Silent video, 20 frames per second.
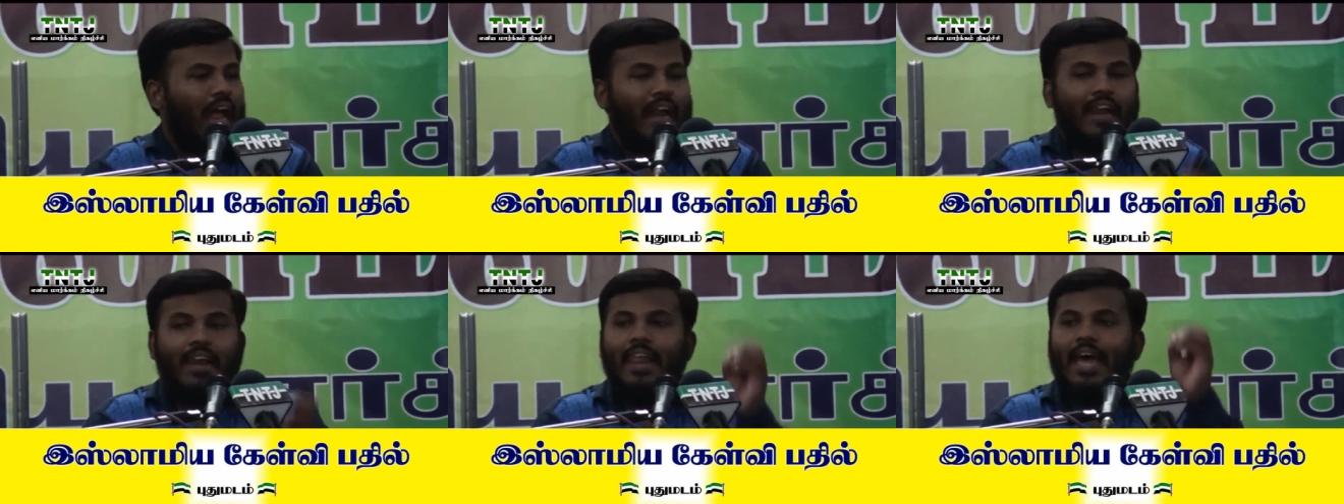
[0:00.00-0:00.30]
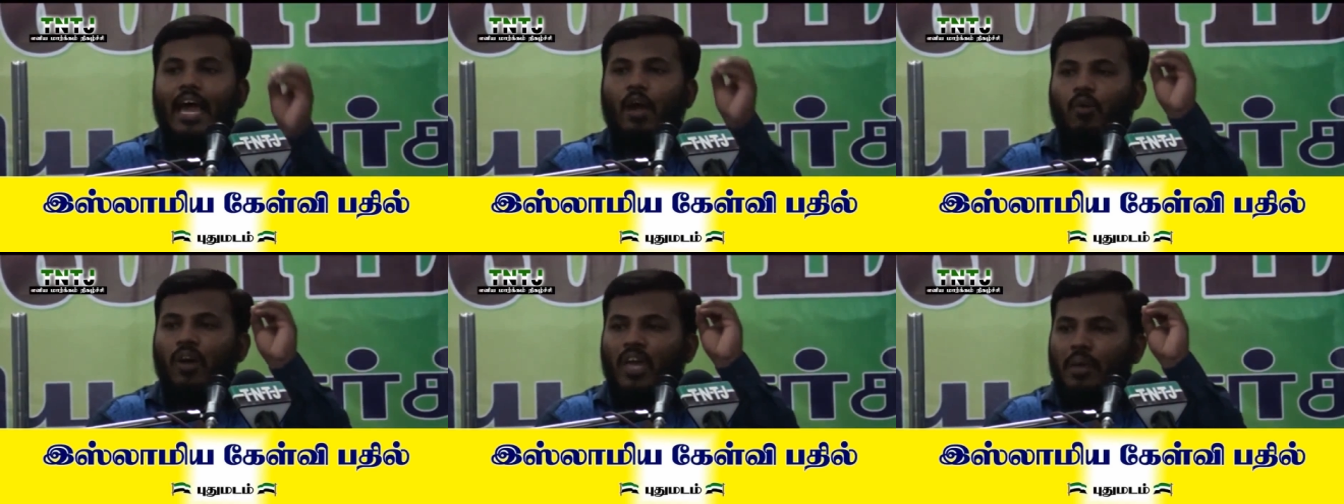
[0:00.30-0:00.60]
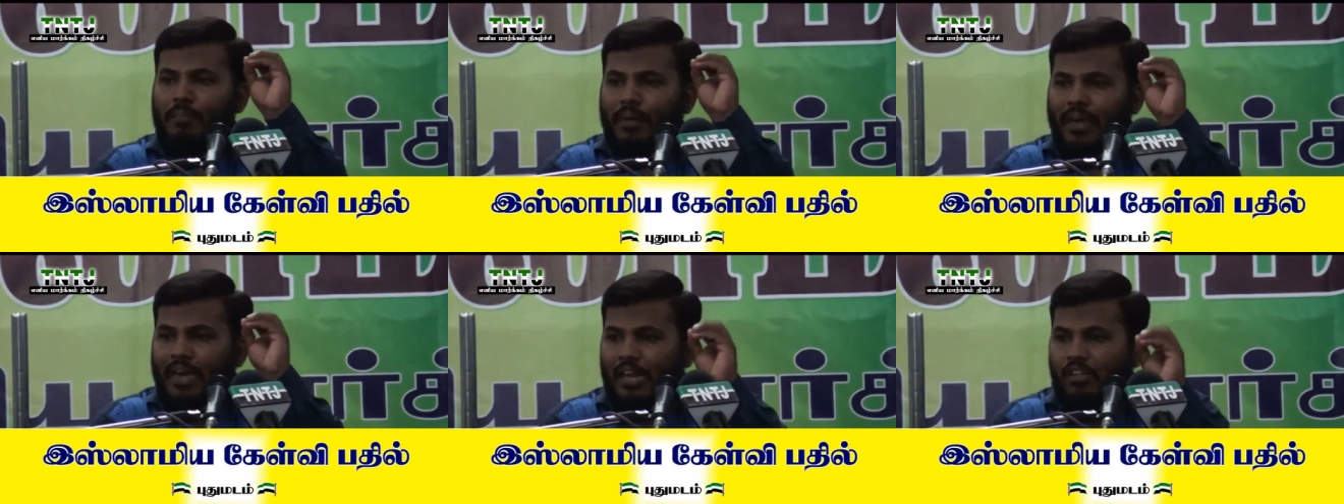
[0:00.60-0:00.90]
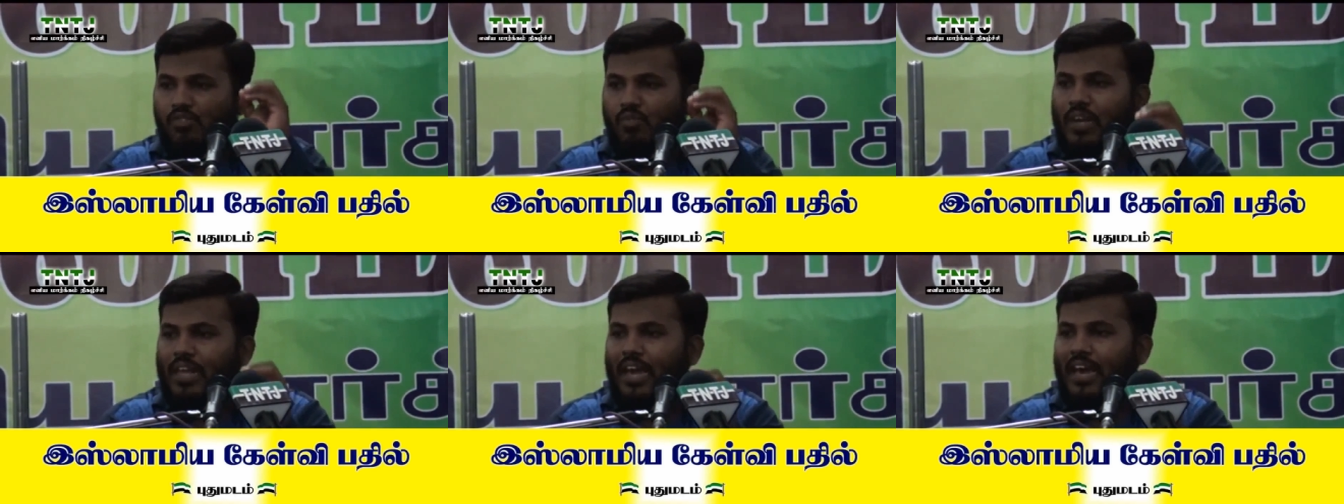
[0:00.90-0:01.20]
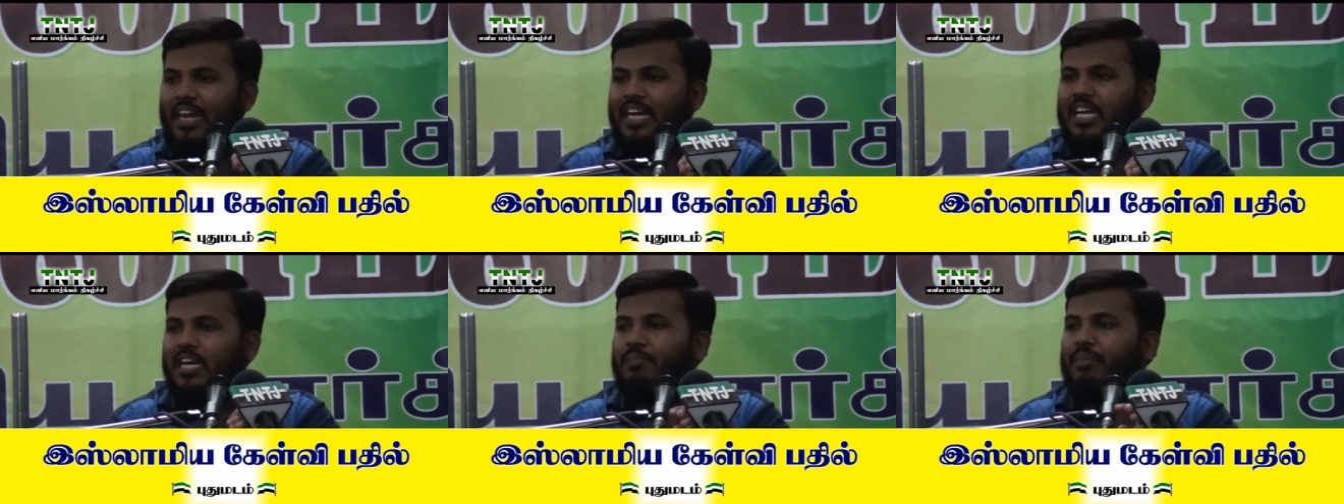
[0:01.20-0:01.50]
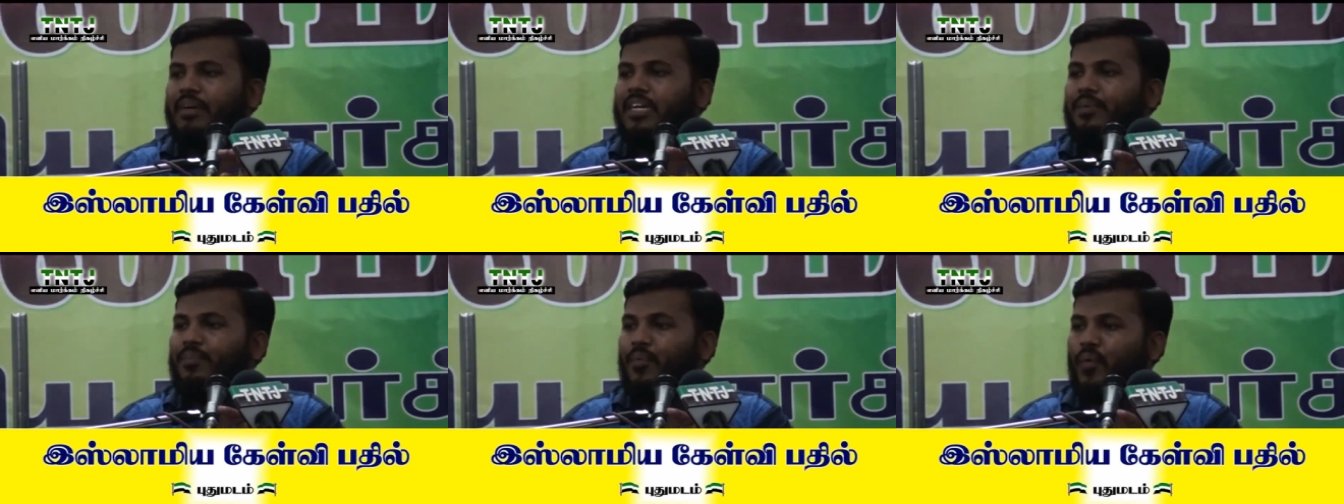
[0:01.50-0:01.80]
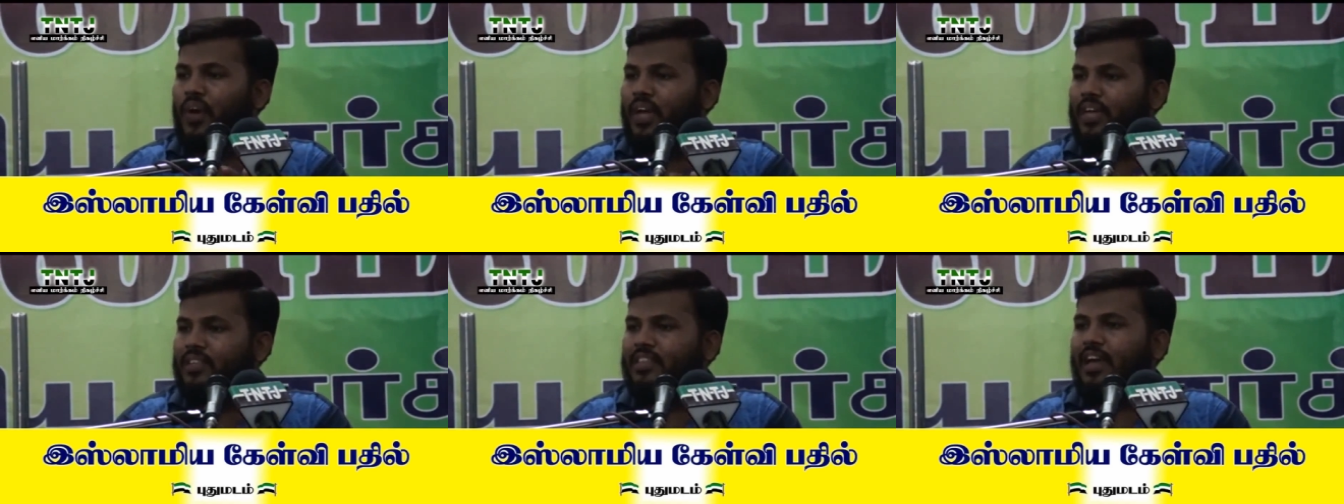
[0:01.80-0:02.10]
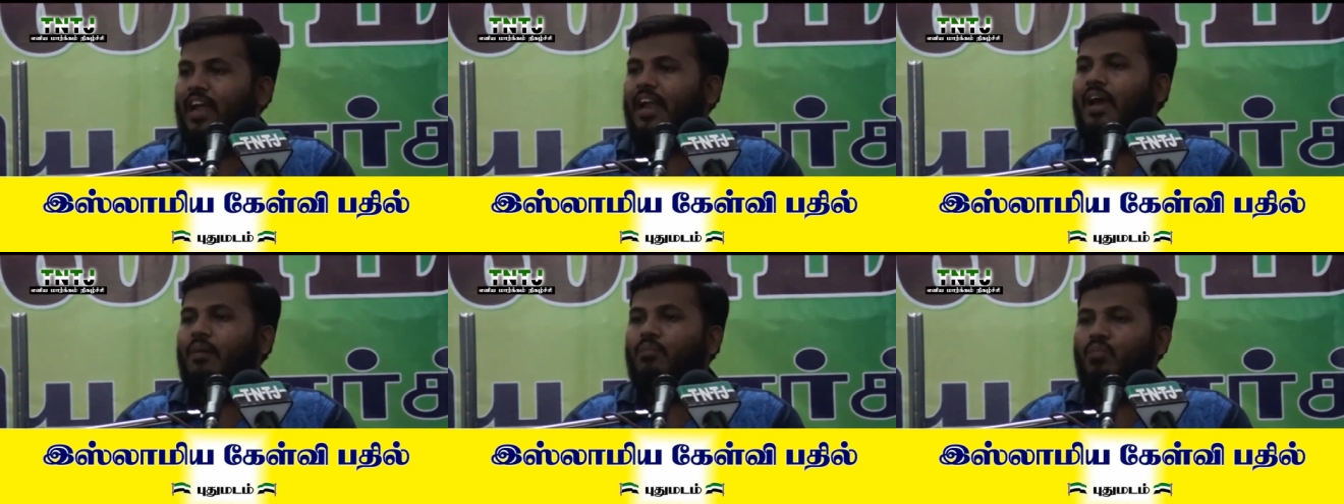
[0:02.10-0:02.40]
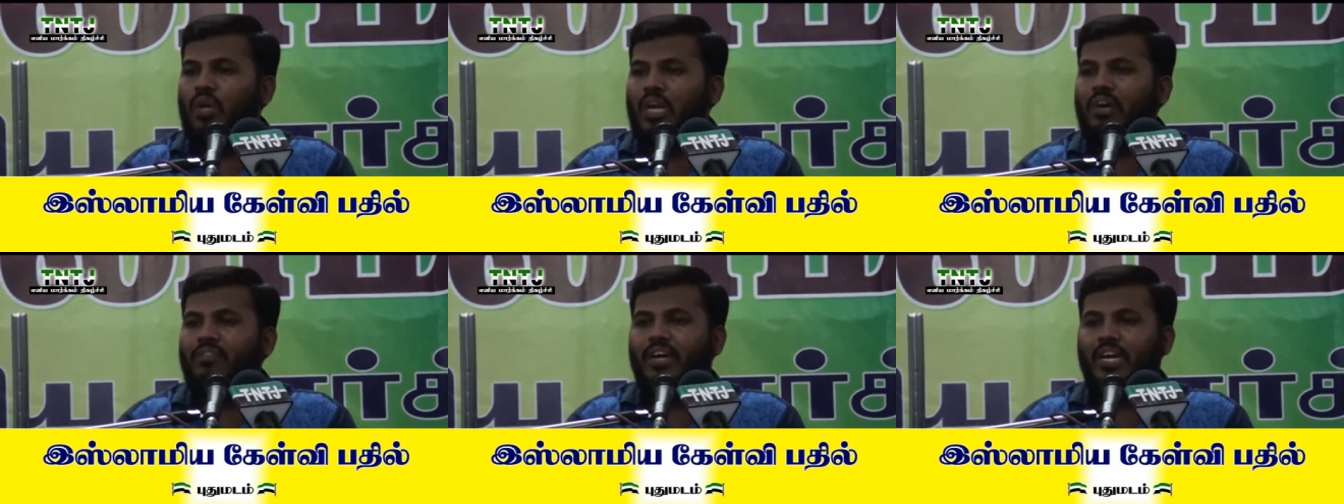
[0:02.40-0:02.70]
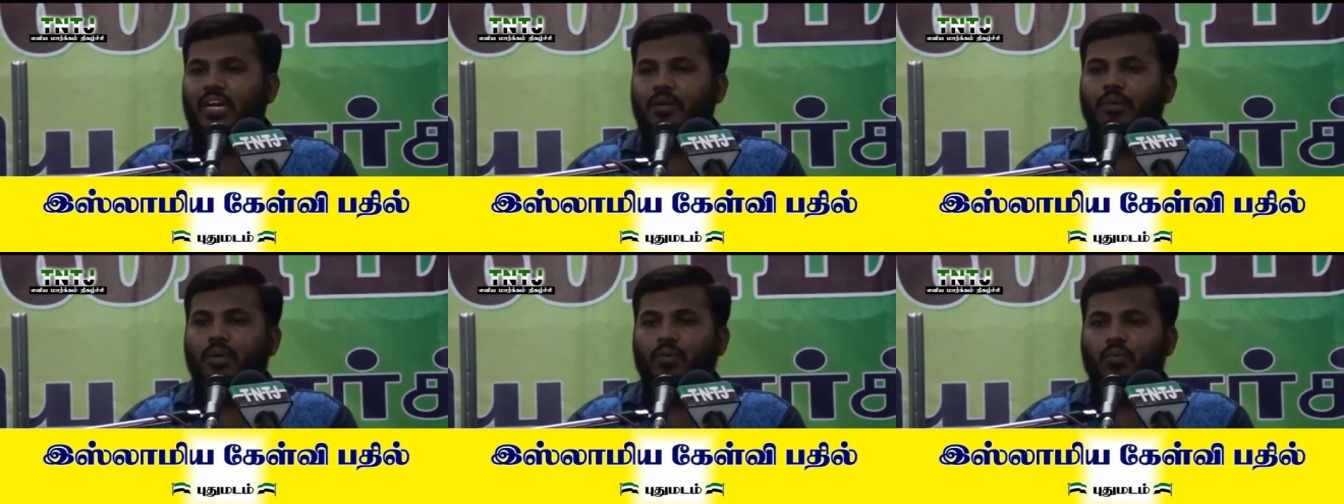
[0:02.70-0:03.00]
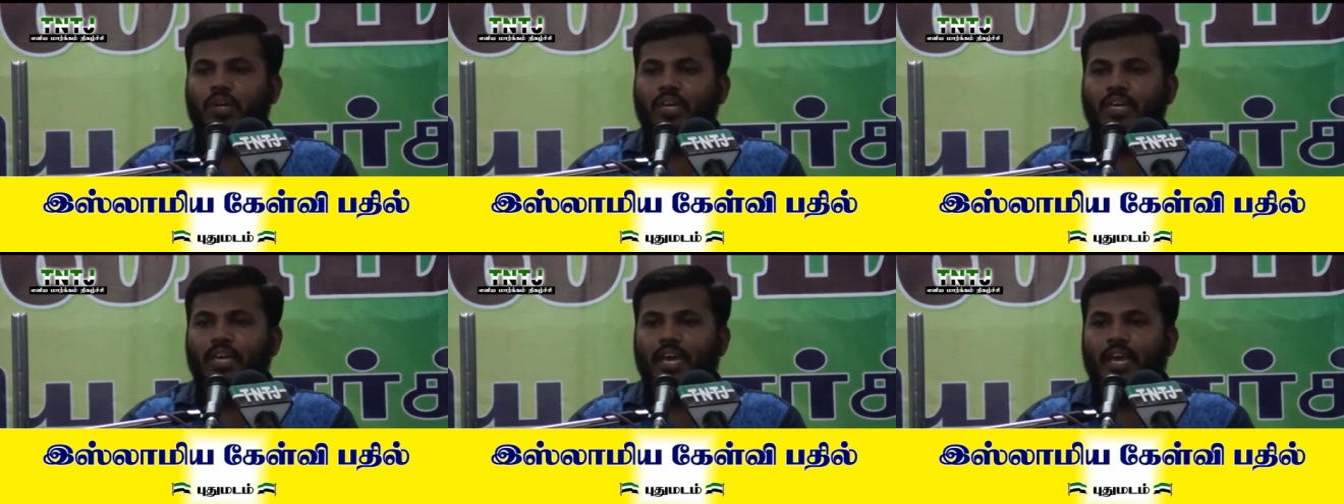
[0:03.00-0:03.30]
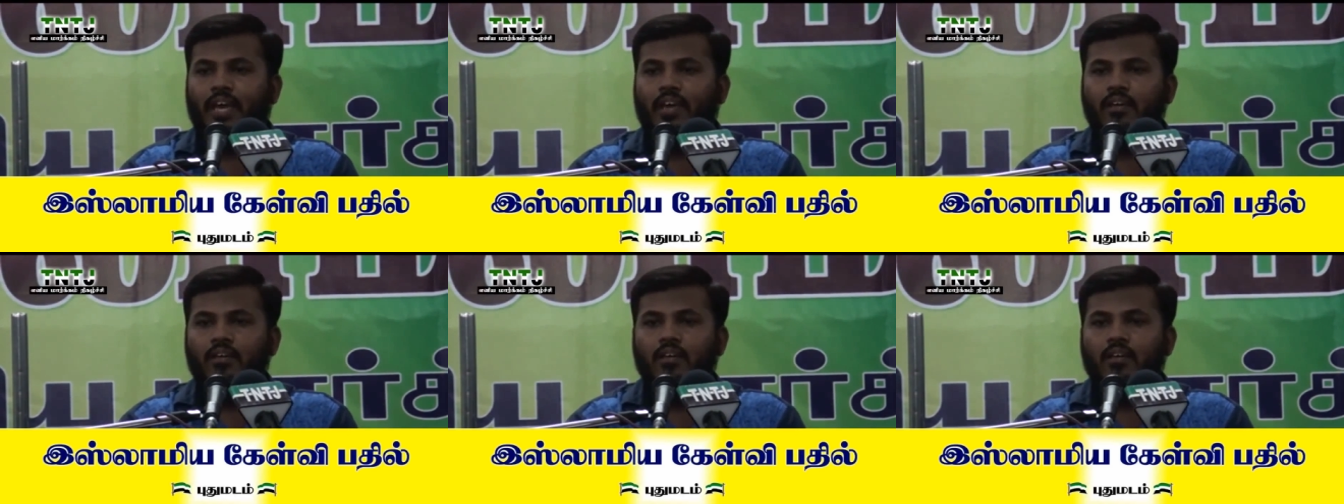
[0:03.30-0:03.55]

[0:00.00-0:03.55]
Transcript: அல்லாவுடைய பெயரை சொல்லி அறுக்கப்பட்ட பொருளை தான் நாம் உண்ண வேண்டுமே ஒழிய